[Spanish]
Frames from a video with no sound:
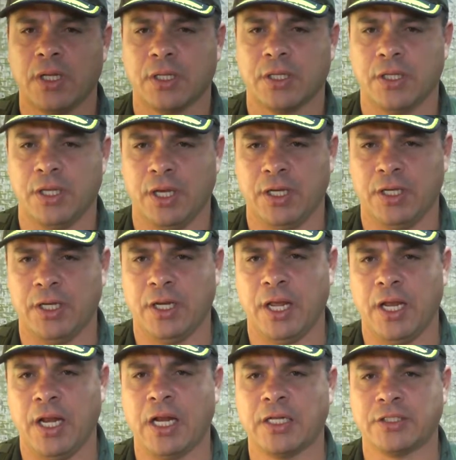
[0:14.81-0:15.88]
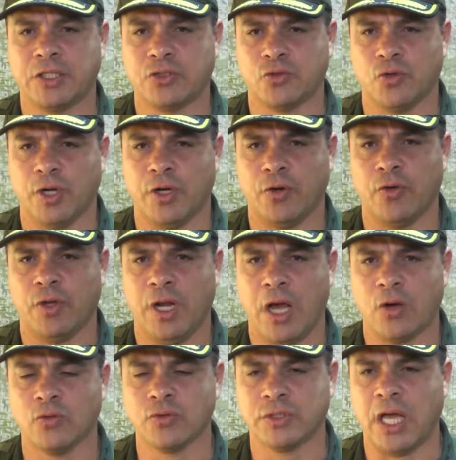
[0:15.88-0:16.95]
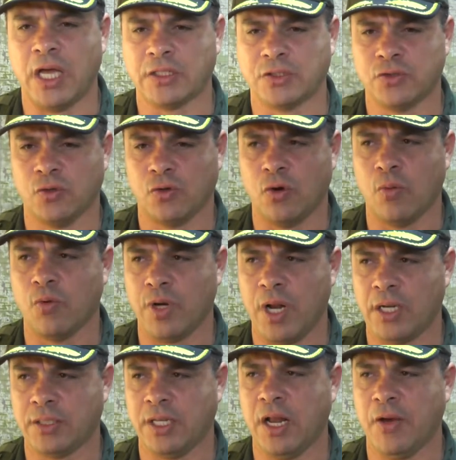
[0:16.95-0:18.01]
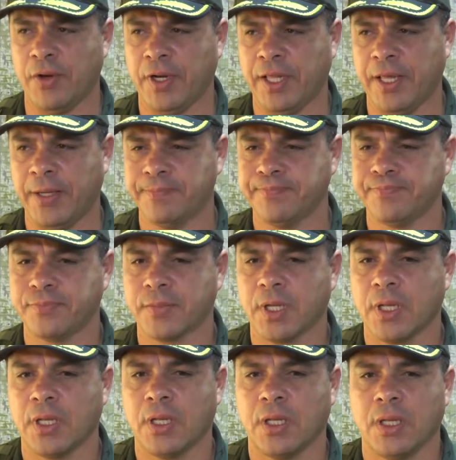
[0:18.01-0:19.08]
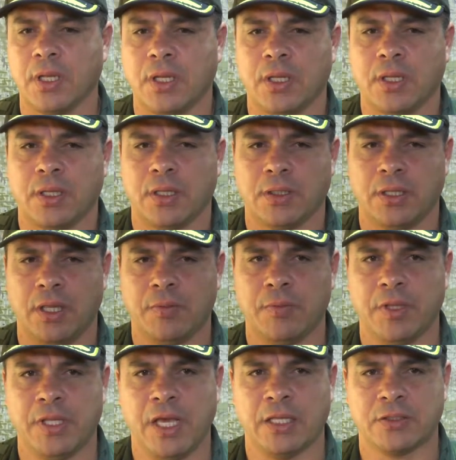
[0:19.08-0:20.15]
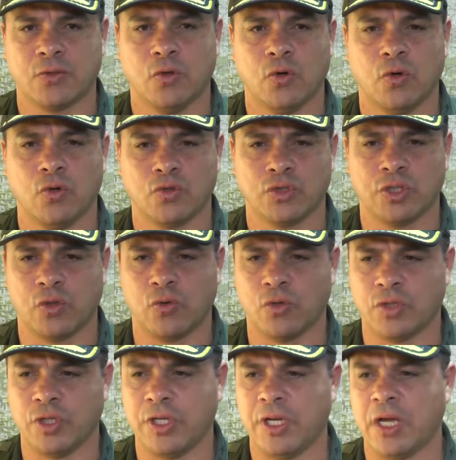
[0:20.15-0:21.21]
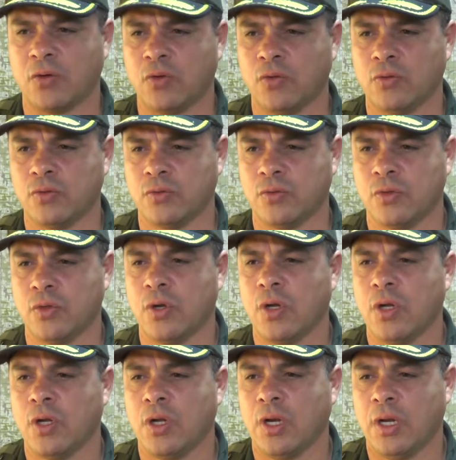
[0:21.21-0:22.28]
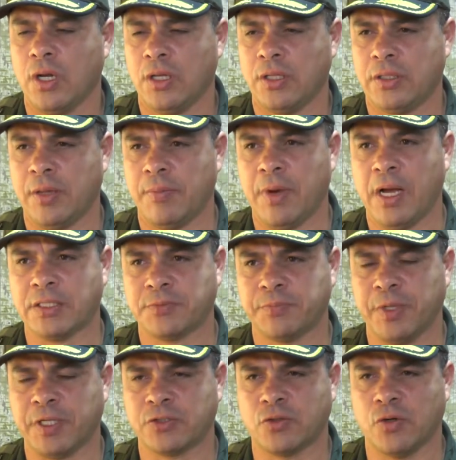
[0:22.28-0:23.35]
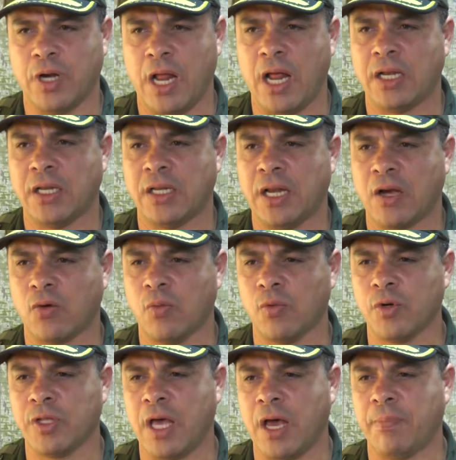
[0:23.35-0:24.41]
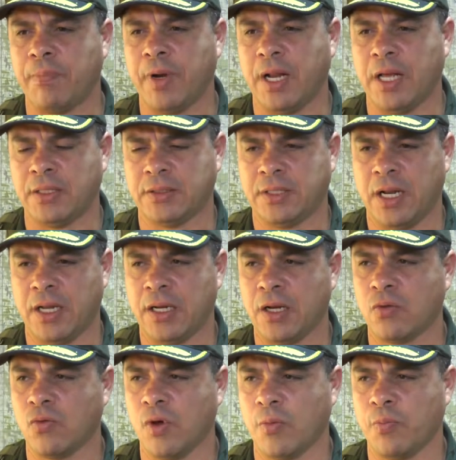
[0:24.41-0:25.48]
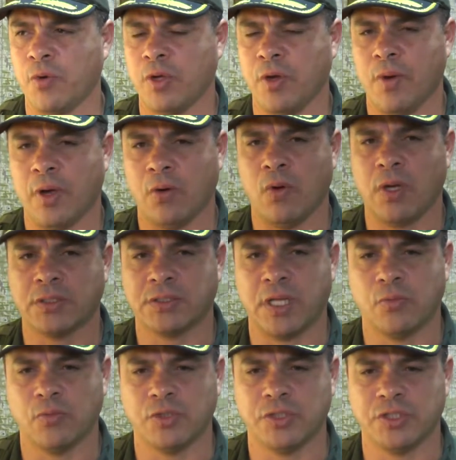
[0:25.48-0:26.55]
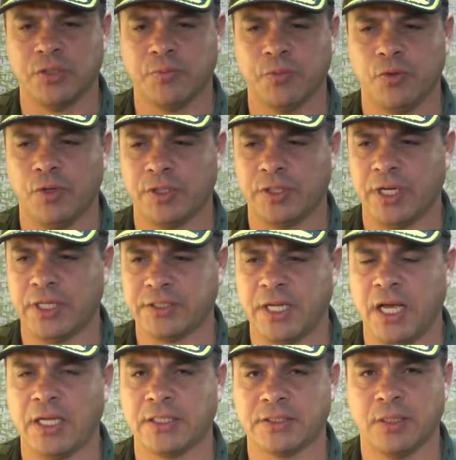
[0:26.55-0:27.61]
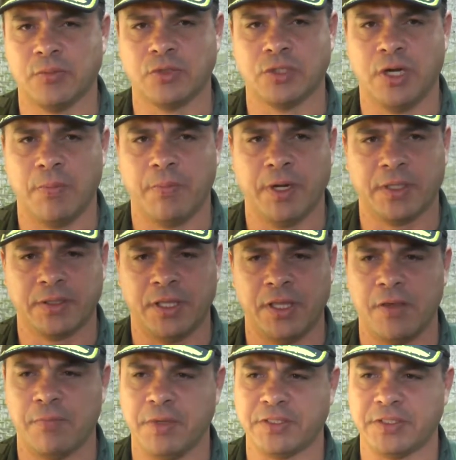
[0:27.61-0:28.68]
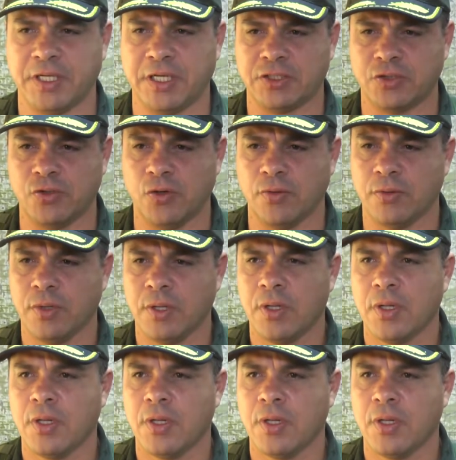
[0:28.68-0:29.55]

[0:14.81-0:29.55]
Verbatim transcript: quien era el tesorero de la Junta de Acción Comunal de la Vereda. De inmediato se coordina con el demás personal y la comunidad para traer el cuerpo y llevarlo hasta el municipio de Tarazá. Estamos en la parte de investigación